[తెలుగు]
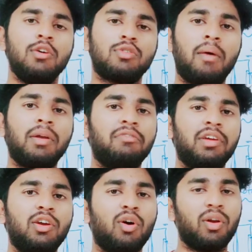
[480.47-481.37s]
సో కాబట్టి
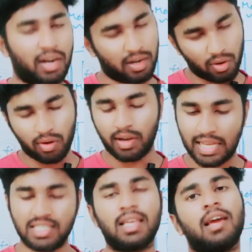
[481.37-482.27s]
వీడియో
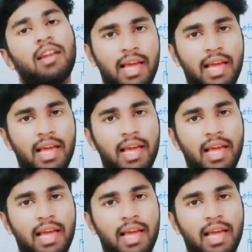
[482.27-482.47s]
నచ్చితే కానీ